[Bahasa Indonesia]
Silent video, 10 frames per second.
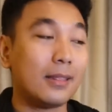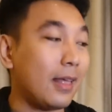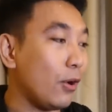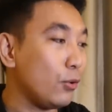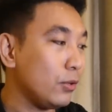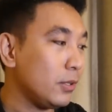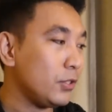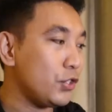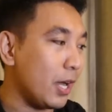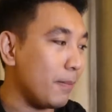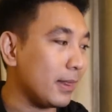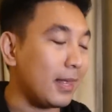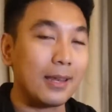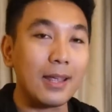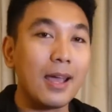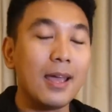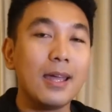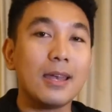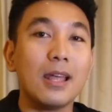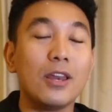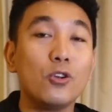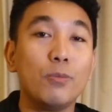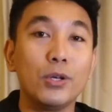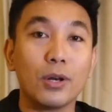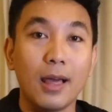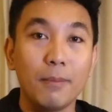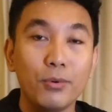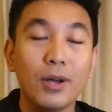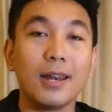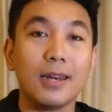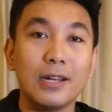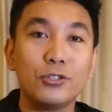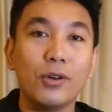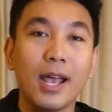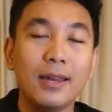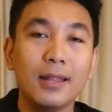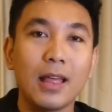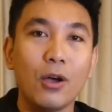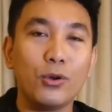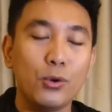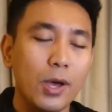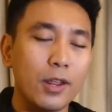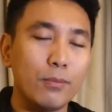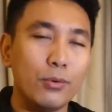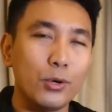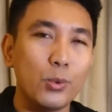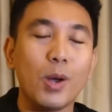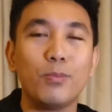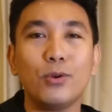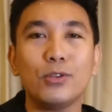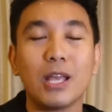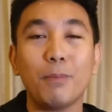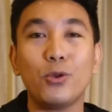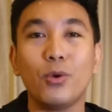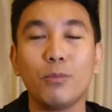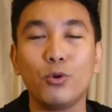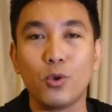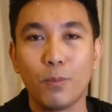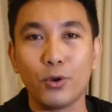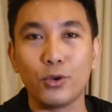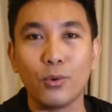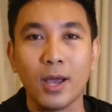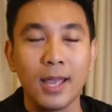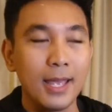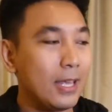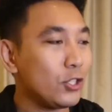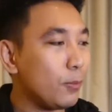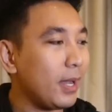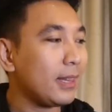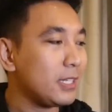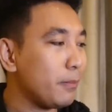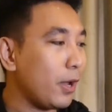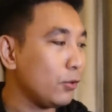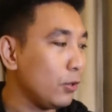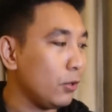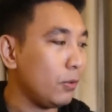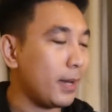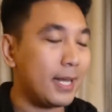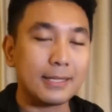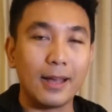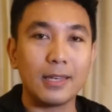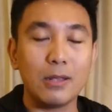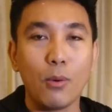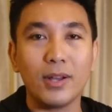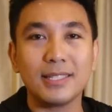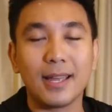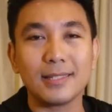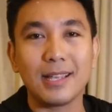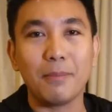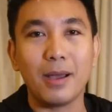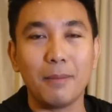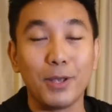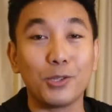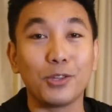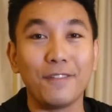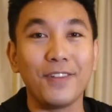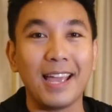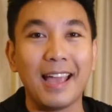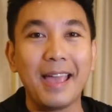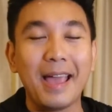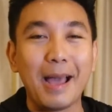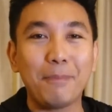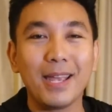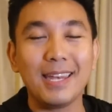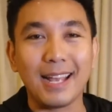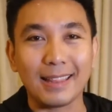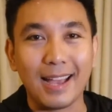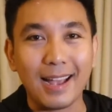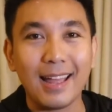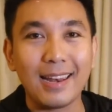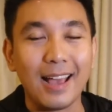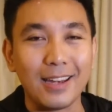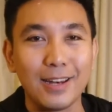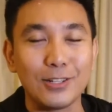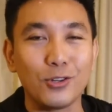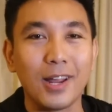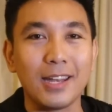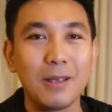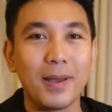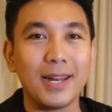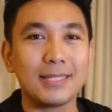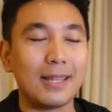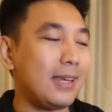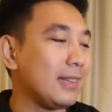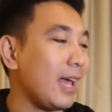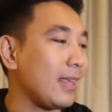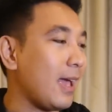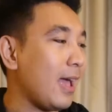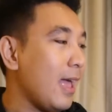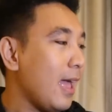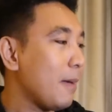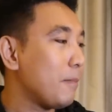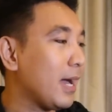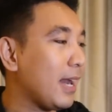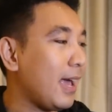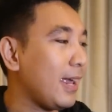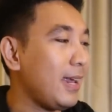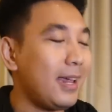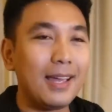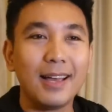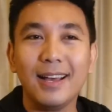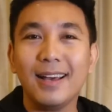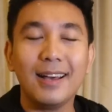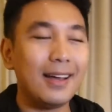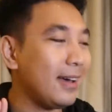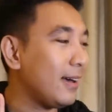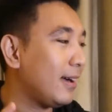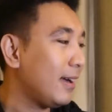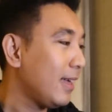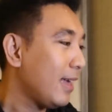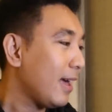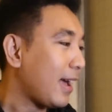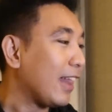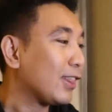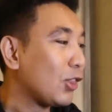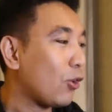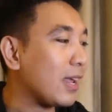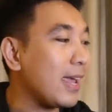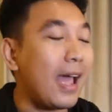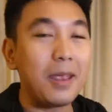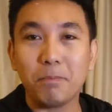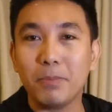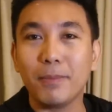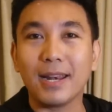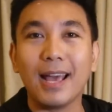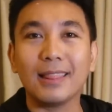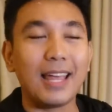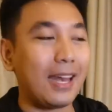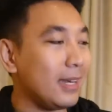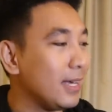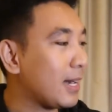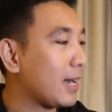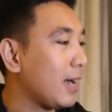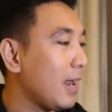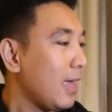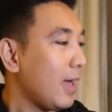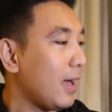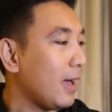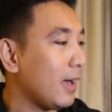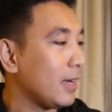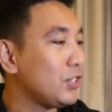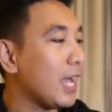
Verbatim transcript: di tahun jabatannya dari Gubernur Lampung Arinal Junaidi tahun 2020 sampai 2022. Coba kita simak dulu pada saat diwawancara sama Metro TV ya, apa yang dikatakan Arinal Junaidi pada saat ditanya mengenai uh, kantor gaib pemenang tender uh,